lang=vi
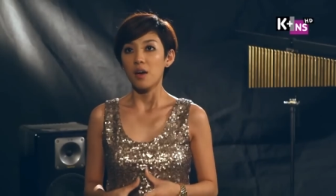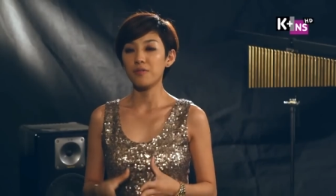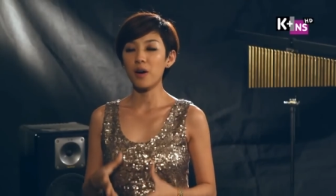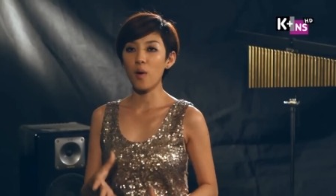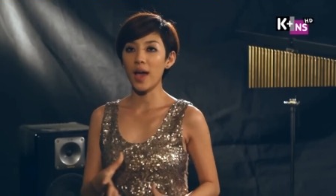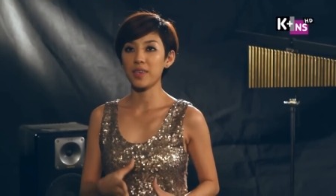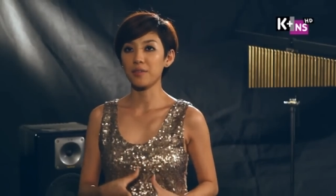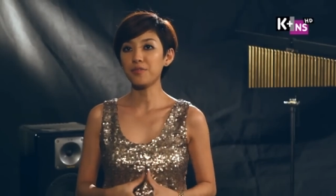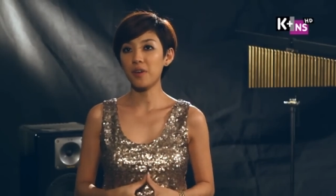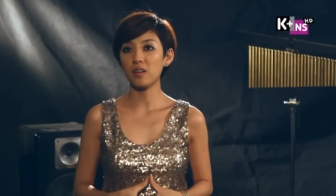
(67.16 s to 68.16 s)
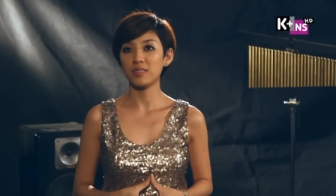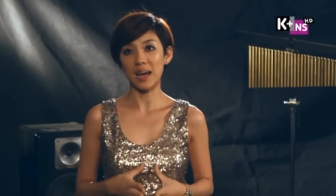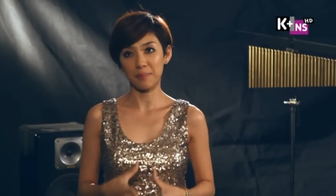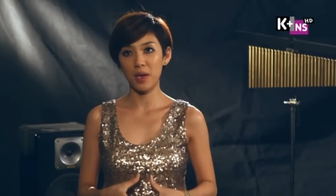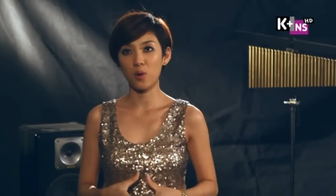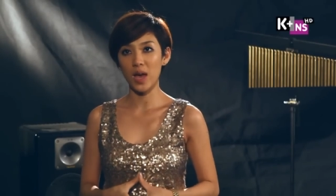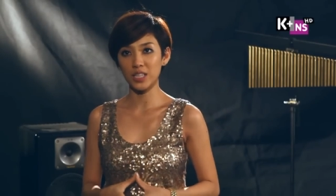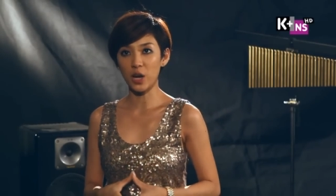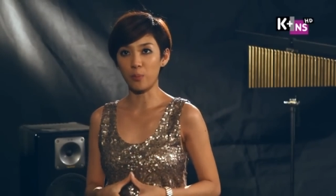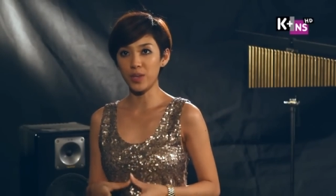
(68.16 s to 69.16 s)
Và ngoài những phần đặc biệt
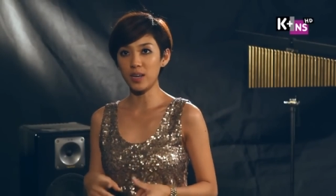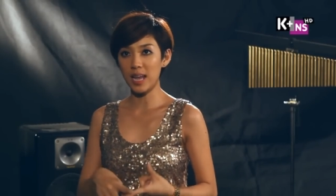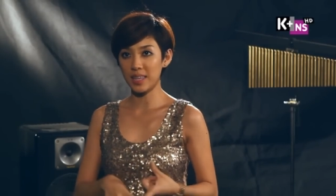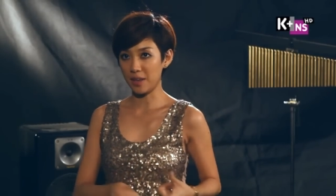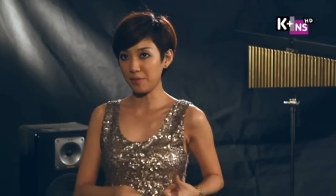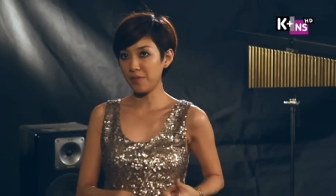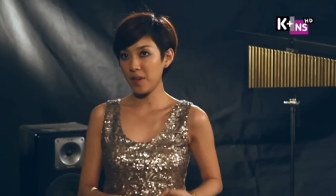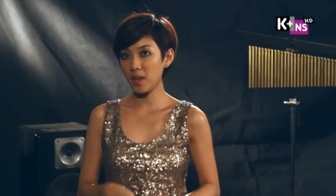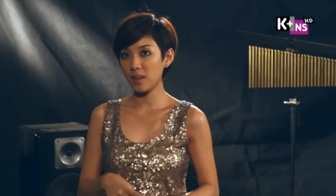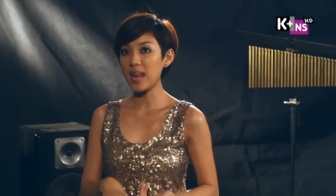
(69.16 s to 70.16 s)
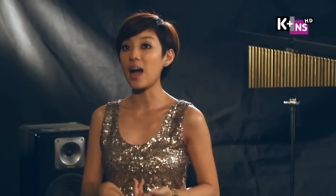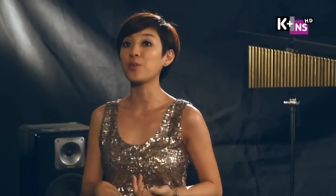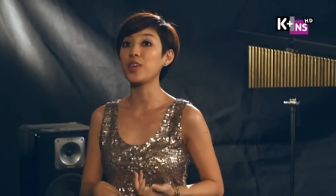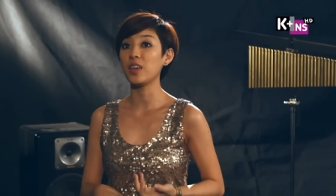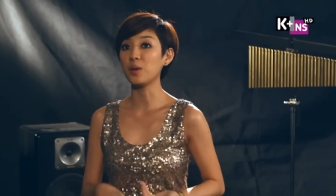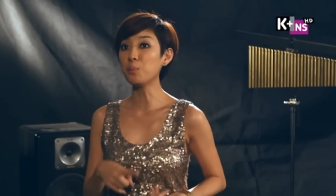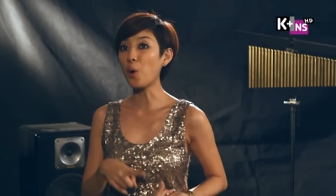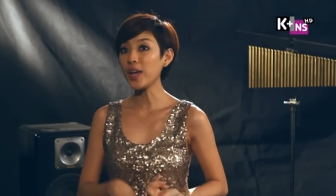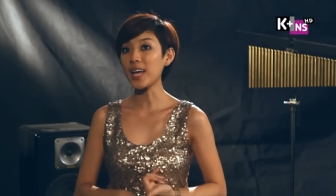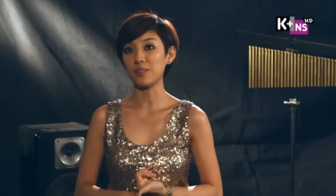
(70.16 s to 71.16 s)
quan trọng như là diễn viên, đạo diễn,
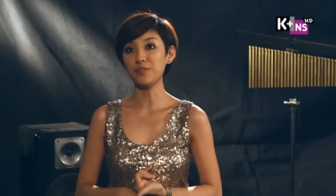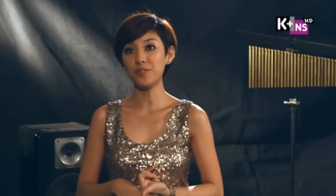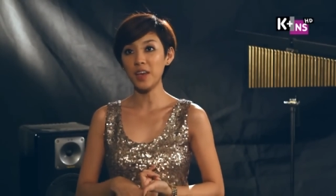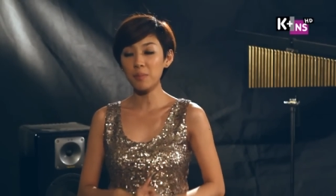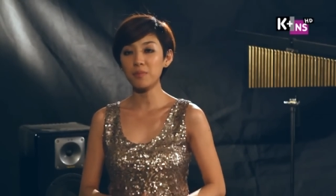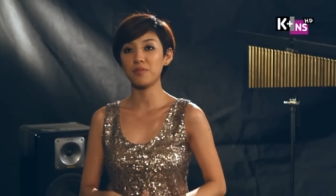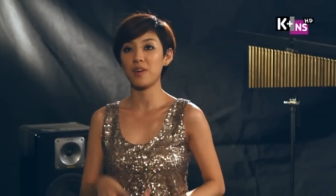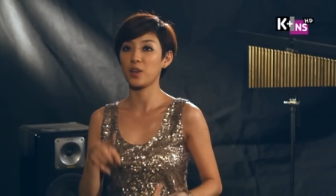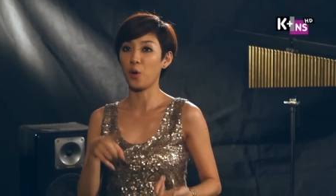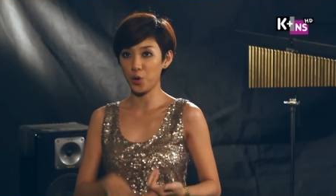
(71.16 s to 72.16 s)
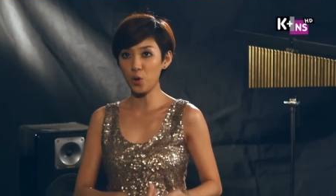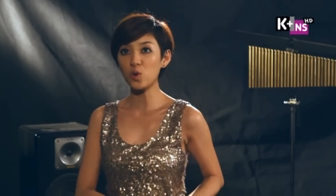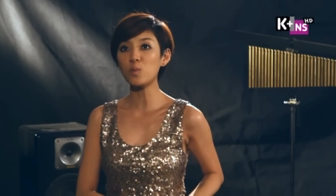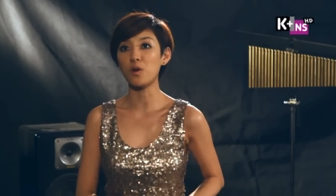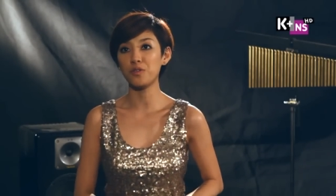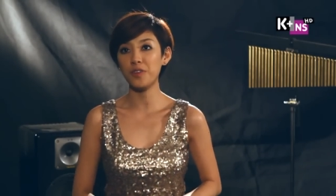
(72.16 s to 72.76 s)
bối cảnh phim và nội dung của bộ